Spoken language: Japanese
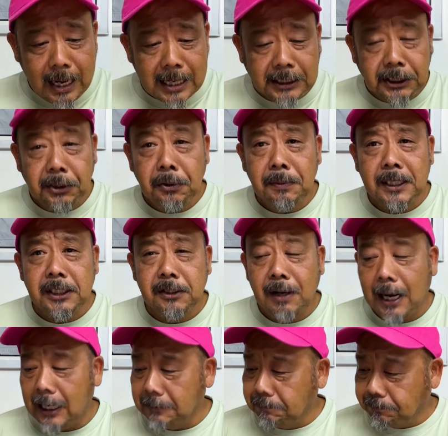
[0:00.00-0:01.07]
ひとまず
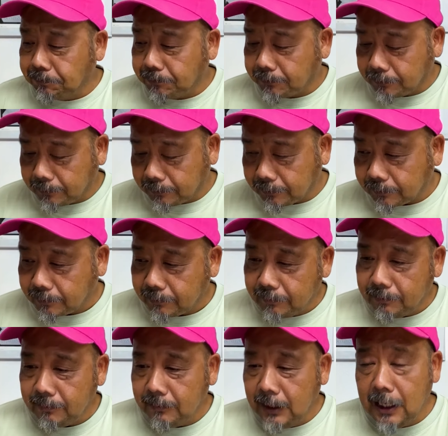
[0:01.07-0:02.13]
は、
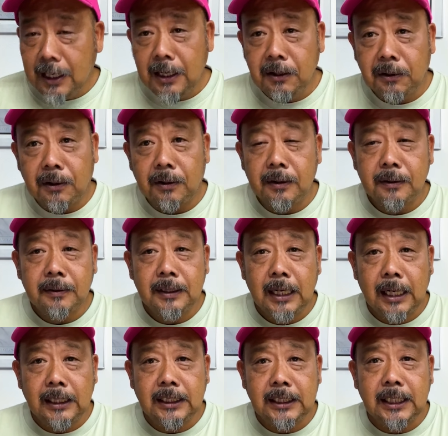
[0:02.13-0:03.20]
何やろ、
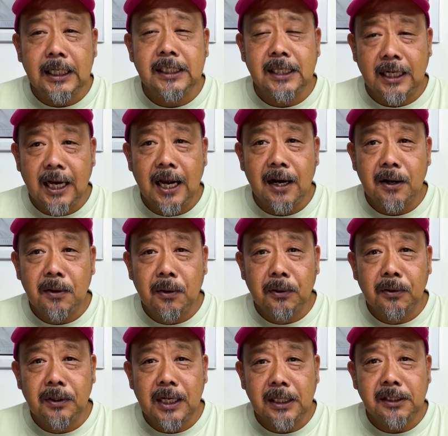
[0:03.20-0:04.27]
アジですかね、こ
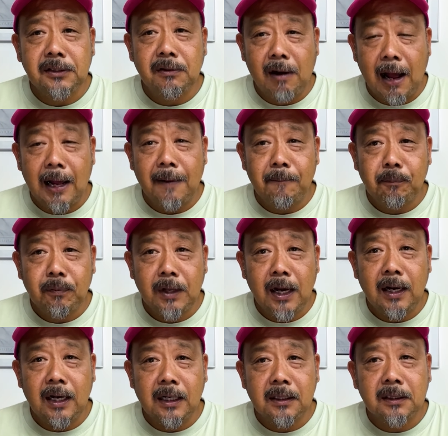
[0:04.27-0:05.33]
の夏は。な
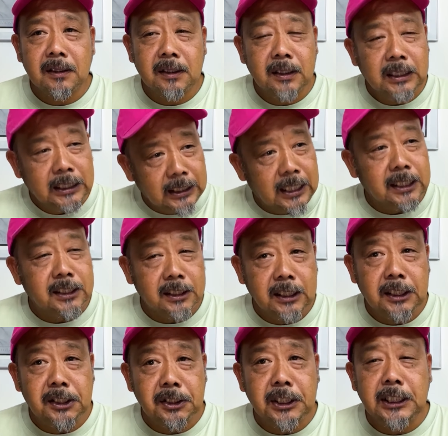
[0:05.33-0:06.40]
んかいいです、
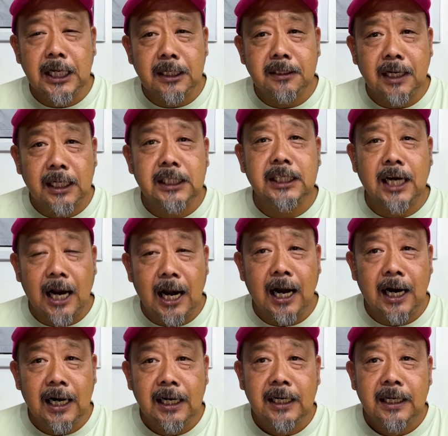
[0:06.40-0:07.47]
いつになくアジが。
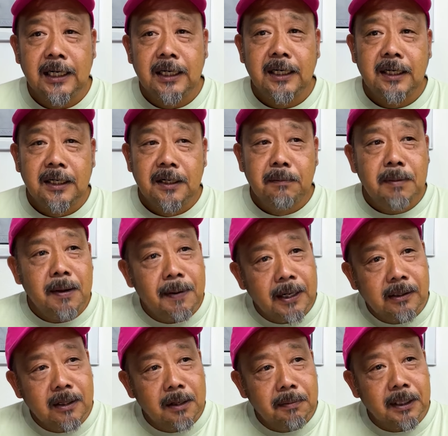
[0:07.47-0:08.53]

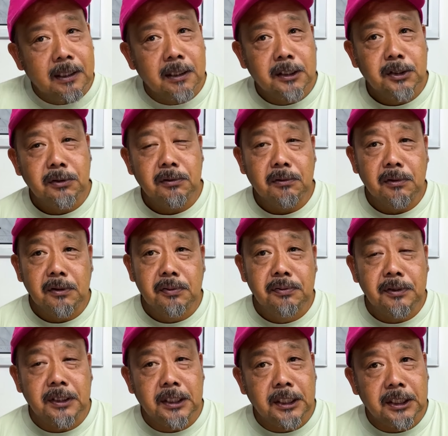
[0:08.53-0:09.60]
メバルがまたちょっとこう
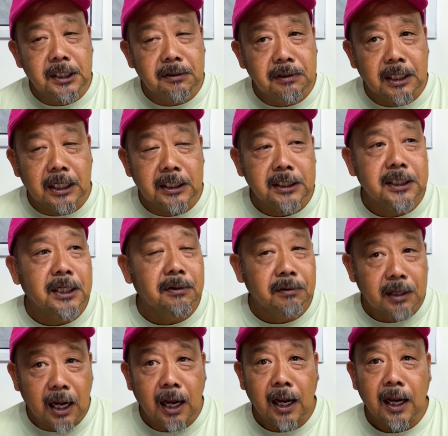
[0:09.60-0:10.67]
復帰してくれたらいいんですけど
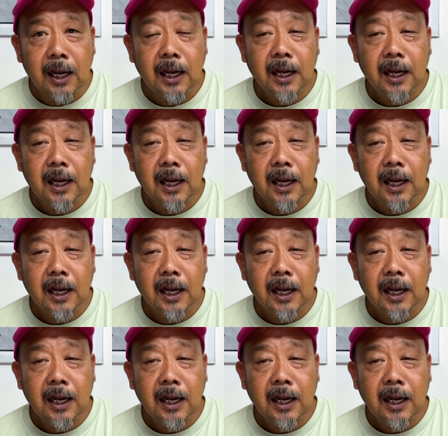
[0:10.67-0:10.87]
ね。